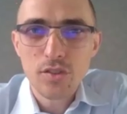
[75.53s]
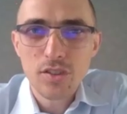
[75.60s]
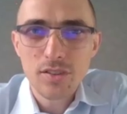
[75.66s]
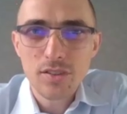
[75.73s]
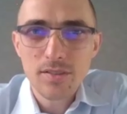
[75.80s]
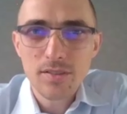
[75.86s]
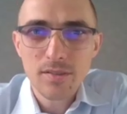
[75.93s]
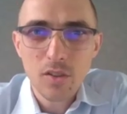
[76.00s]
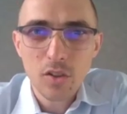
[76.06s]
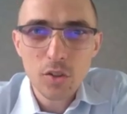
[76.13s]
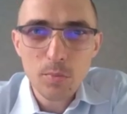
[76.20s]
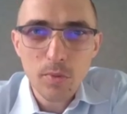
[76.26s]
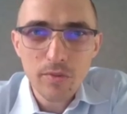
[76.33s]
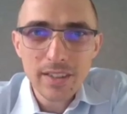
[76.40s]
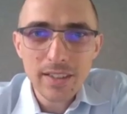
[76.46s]
czy
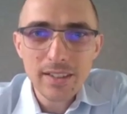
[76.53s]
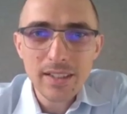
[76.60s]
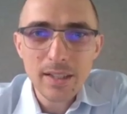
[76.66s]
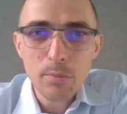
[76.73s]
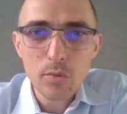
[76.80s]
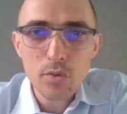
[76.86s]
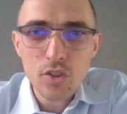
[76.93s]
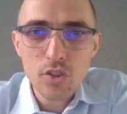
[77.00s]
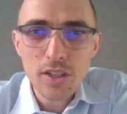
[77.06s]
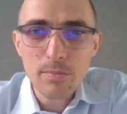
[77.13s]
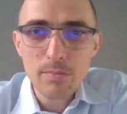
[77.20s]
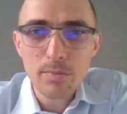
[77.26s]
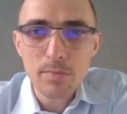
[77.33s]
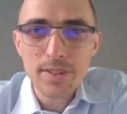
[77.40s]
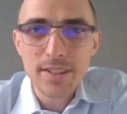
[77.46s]
odpowiada na
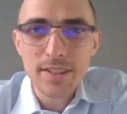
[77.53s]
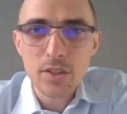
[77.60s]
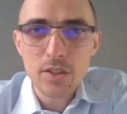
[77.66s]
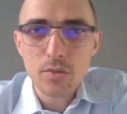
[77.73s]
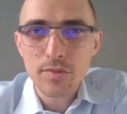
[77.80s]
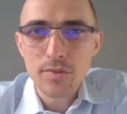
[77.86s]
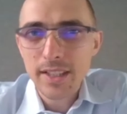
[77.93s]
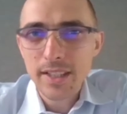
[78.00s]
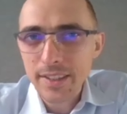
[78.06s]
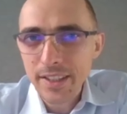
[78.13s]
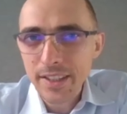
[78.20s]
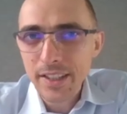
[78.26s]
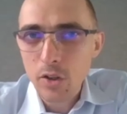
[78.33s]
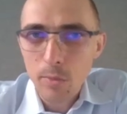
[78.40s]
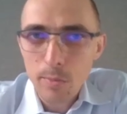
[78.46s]
potrzeby biznesu,
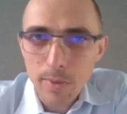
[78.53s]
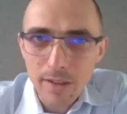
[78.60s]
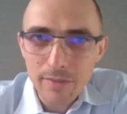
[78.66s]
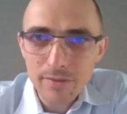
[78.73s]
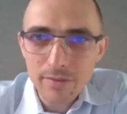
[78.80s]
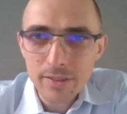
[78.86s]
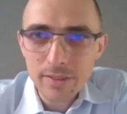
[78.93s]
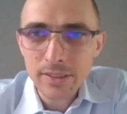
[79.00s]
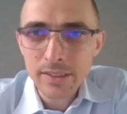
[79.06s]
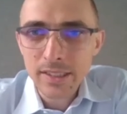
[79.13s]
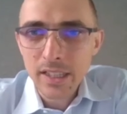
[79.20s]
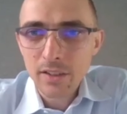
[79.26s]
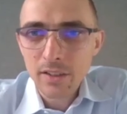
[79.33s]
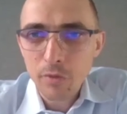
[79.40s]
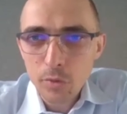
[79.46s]
uwzględnia jego obawy
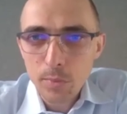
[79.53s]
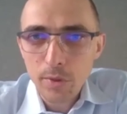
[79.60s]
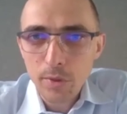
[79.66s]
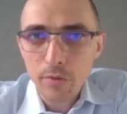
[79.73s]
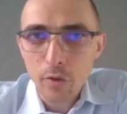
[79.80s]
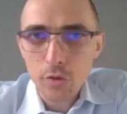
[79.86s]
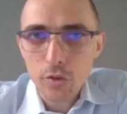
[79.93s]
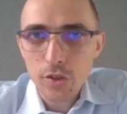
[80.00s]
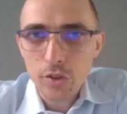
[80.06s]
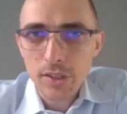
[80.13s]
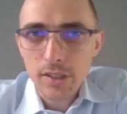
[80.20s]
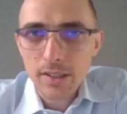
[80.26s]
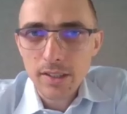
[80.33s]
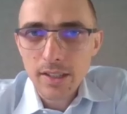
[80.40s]
i wątpliwości.